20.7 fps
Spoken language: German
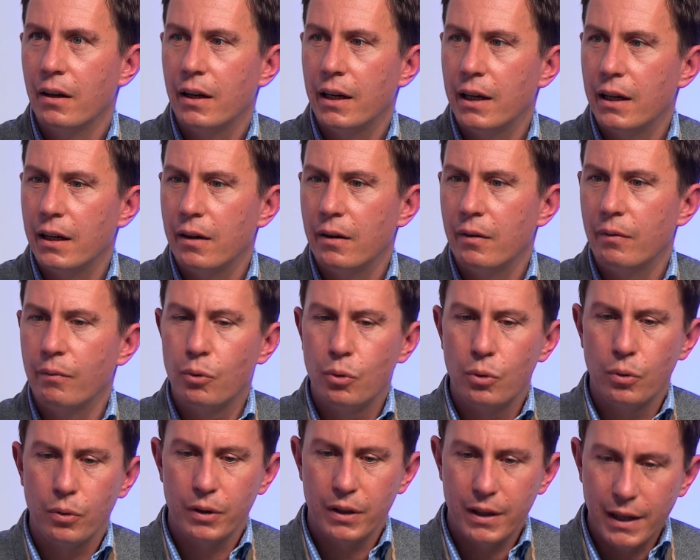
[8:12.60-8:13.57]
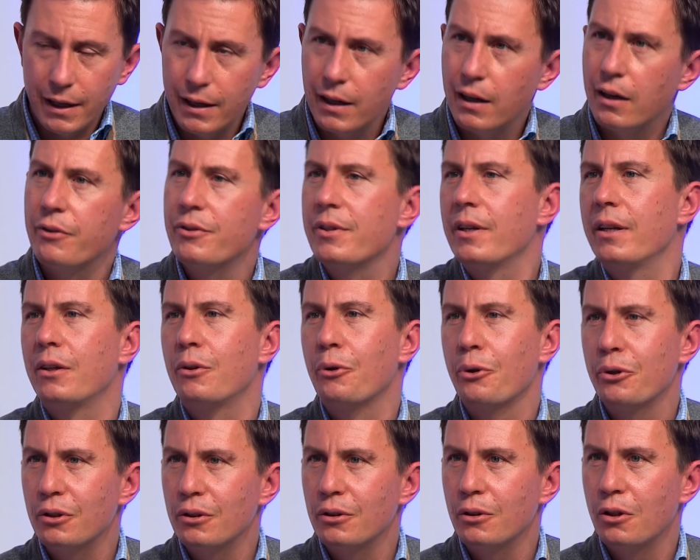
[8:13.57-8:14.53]
äh, wo jeder auf seine
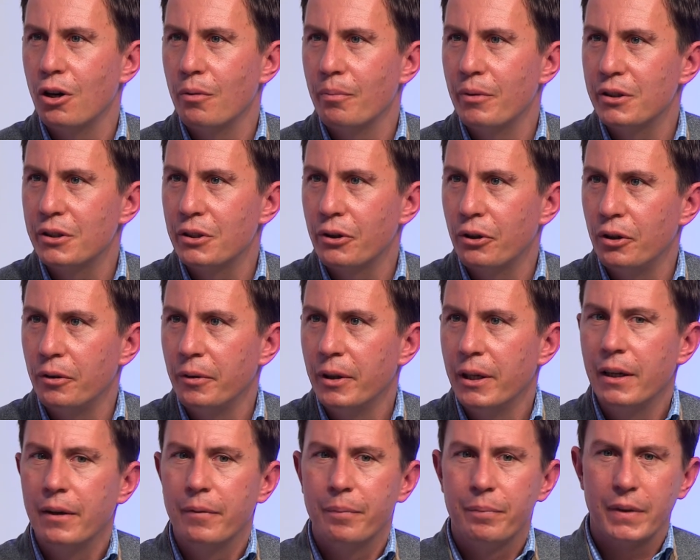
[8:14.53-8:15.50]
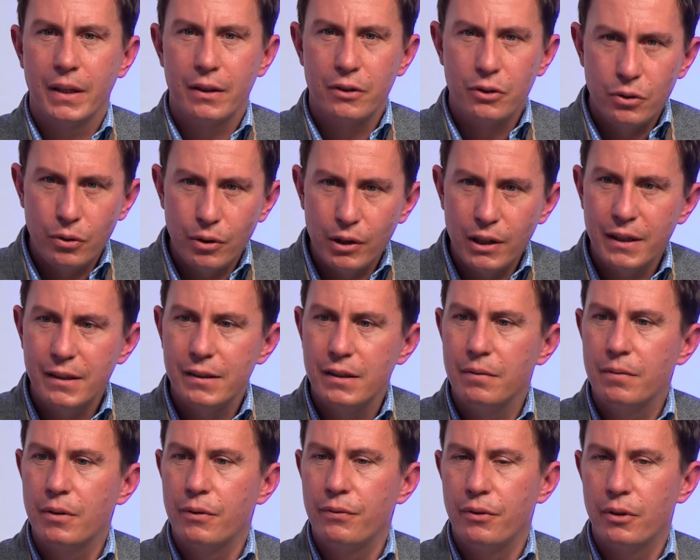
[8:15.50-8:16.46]
Kosten kommen soll. Natürlich
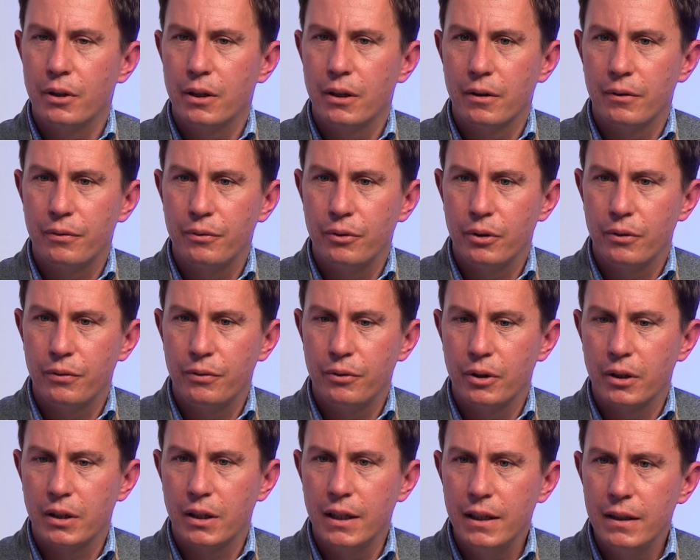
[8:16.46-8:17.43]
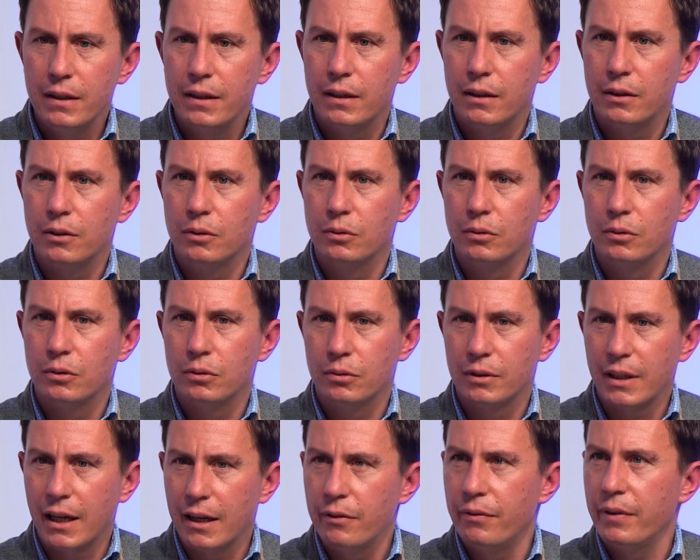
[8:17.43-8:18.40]
sind wir für, für, für Kinder und,
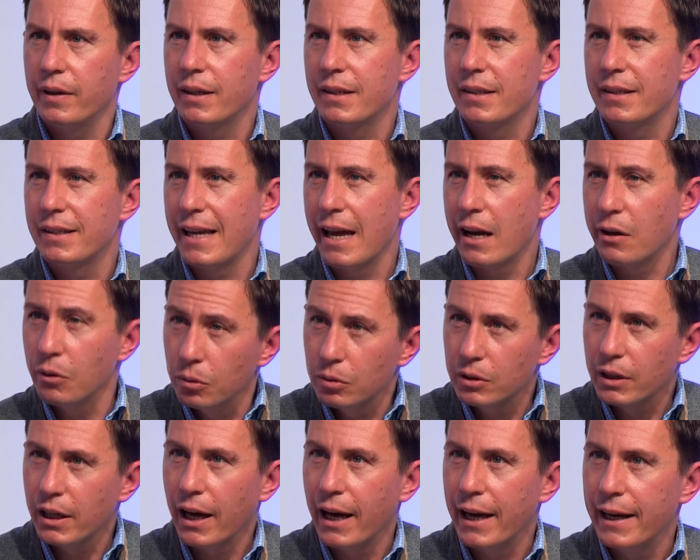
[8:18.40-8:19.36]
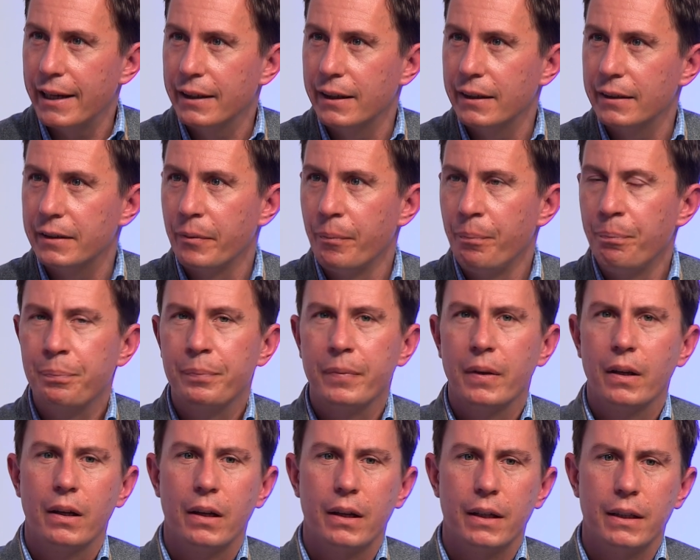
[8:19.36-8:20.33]
und Anfänger sehr gut geeignet.
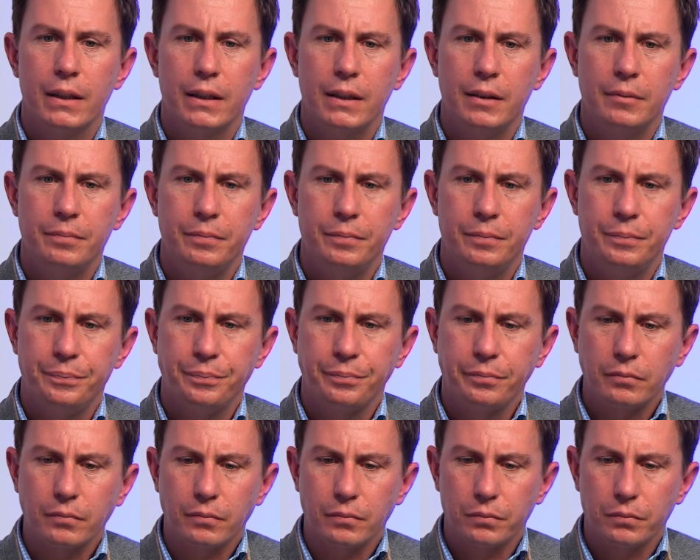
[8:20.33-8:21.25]
Ähm,